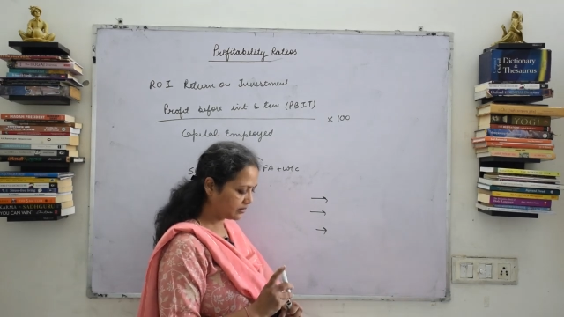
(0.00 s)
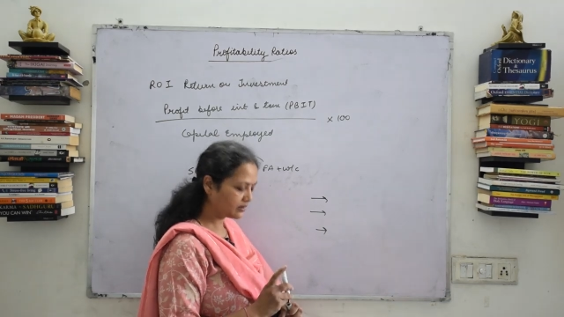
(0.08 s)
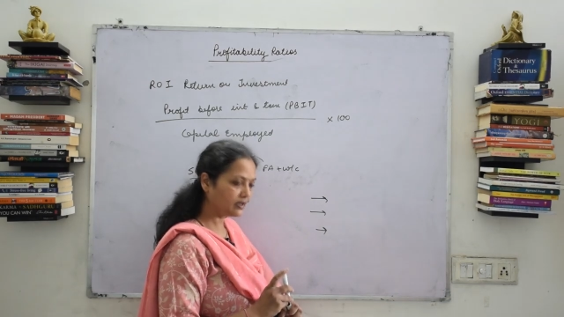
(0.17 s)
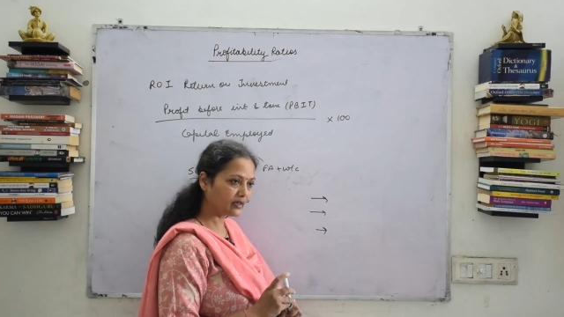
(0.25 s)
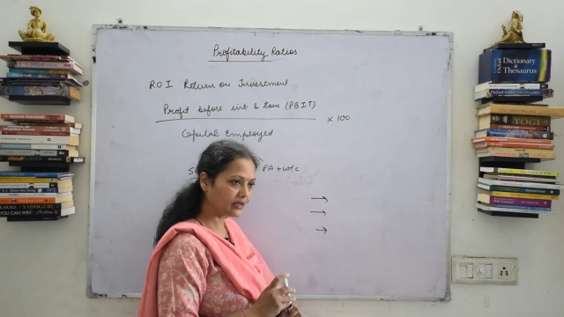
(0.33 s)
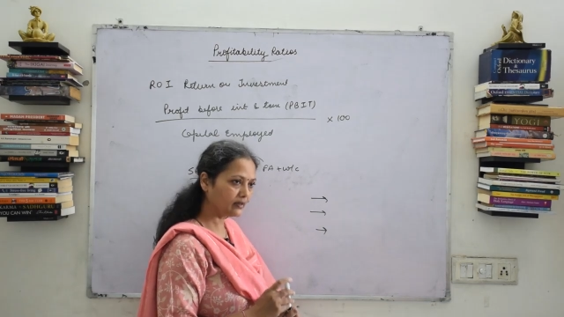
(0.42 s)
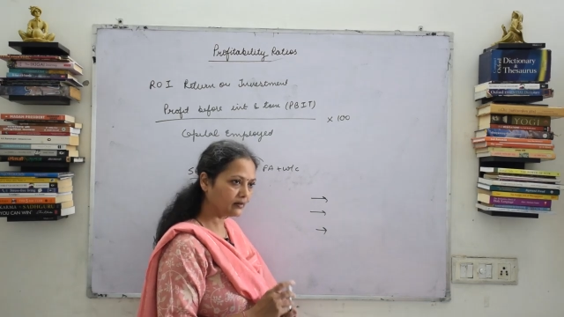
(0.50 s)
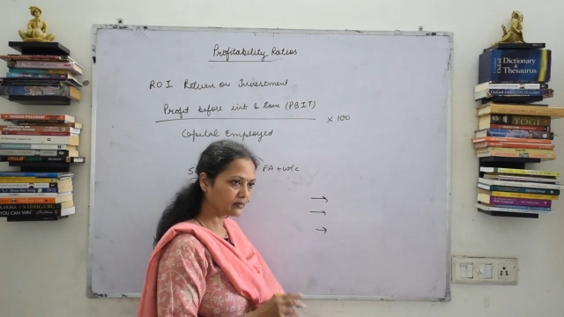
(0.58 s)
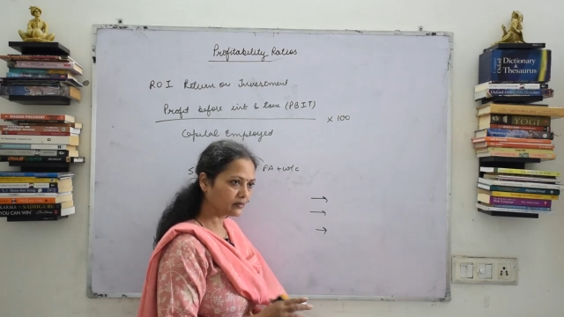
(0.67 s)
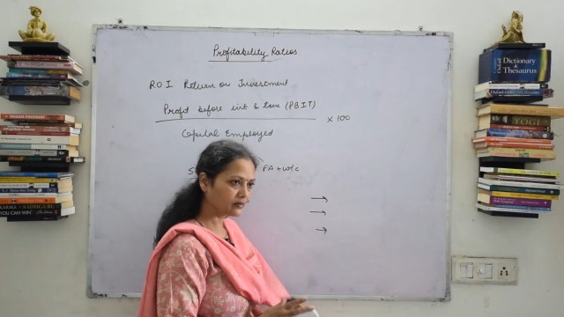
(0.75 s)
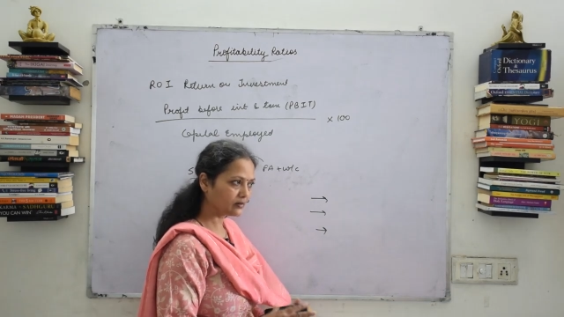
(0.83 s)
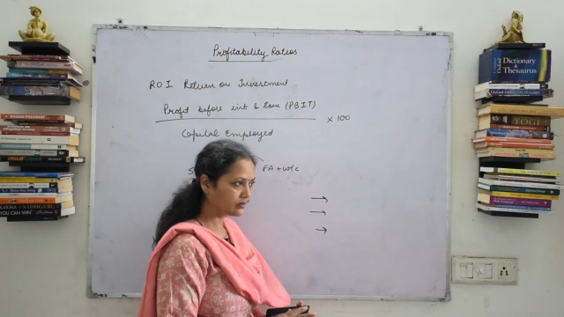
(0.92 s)
ठीक है
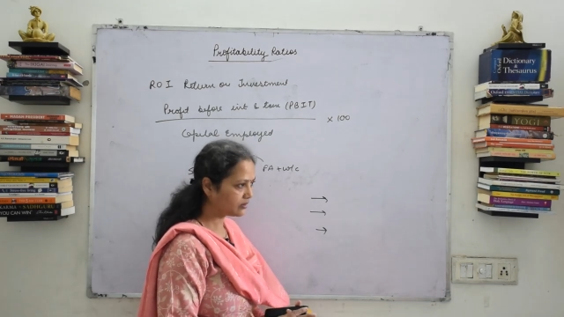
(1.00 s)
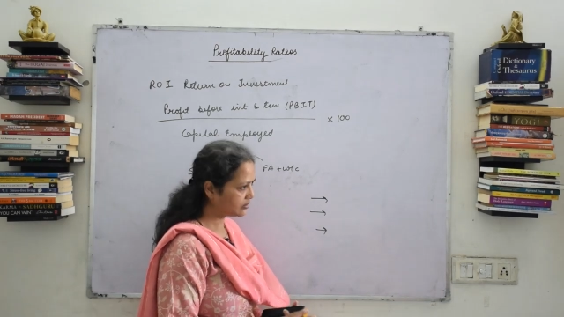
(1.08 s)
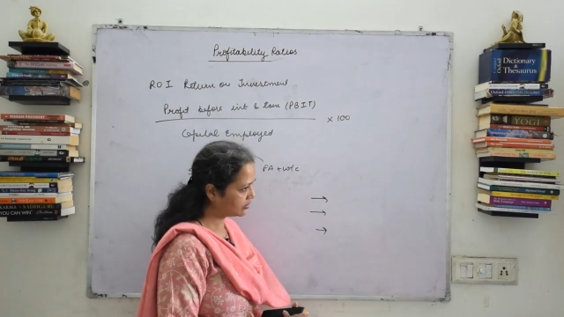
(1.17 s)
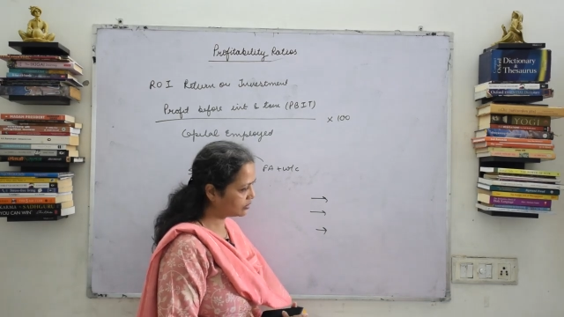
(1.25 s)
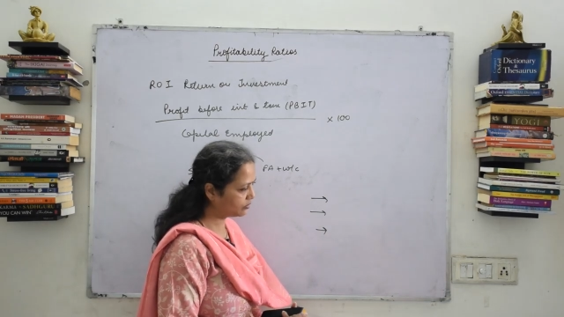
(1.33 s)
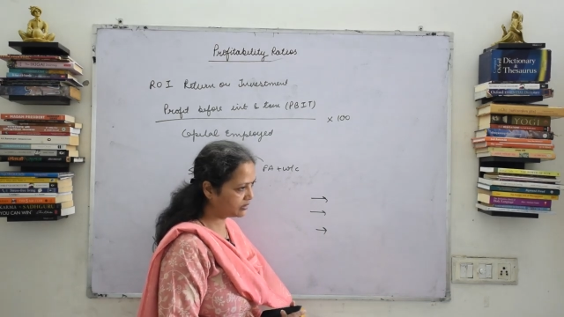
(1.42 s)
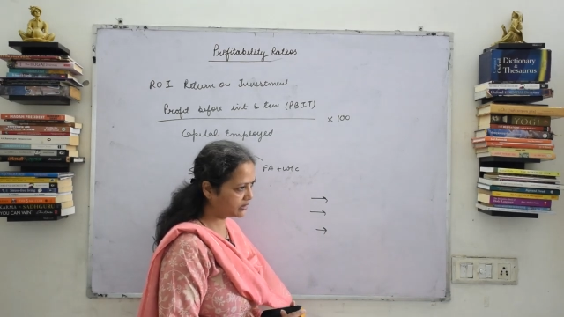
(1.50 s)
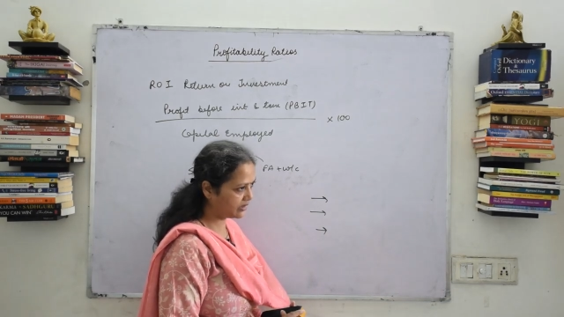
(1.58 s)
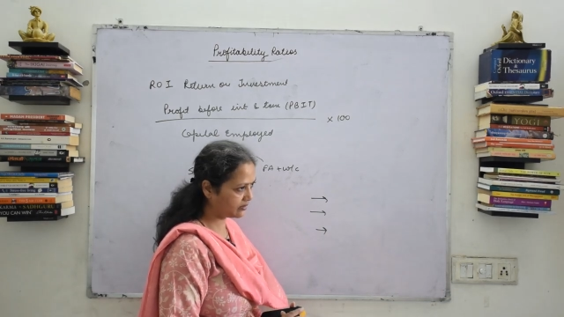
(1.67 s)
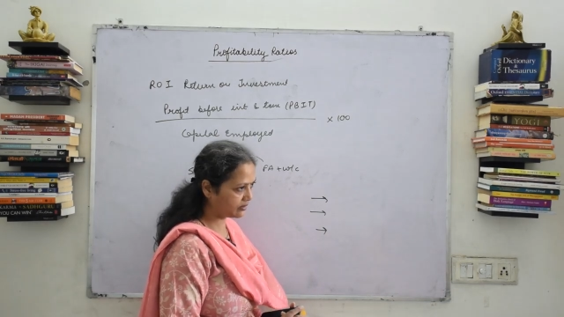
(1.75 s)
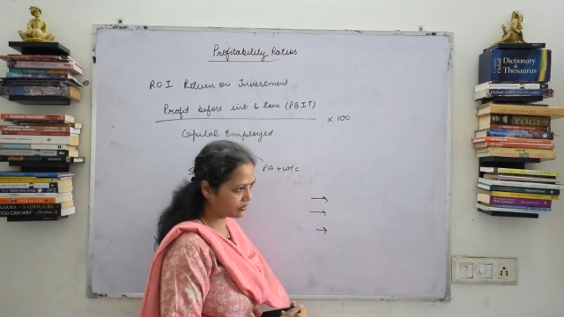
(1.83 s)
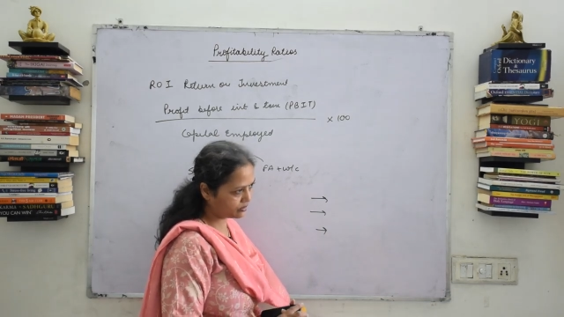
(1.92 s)
तो वो
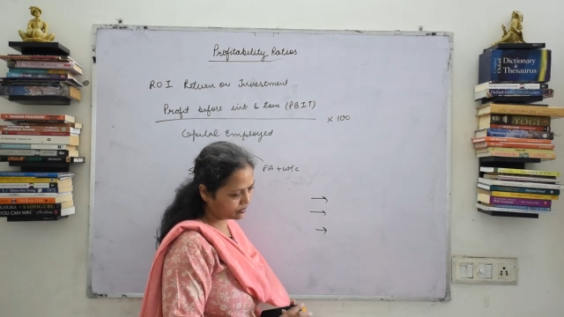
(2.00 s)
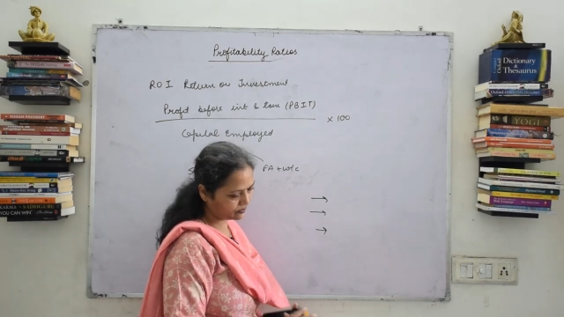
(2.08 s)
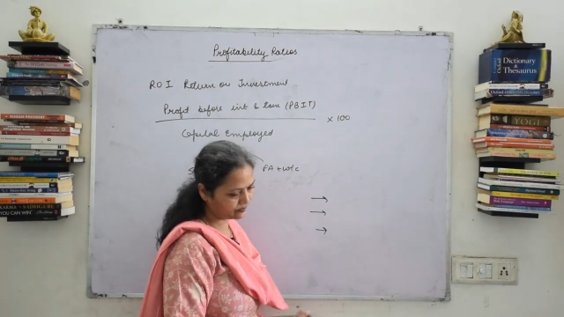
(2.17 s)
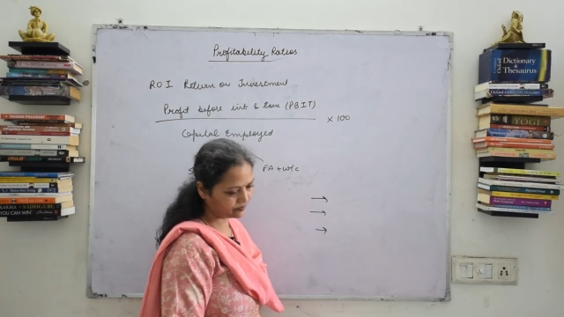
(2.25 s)
ध्यान रखो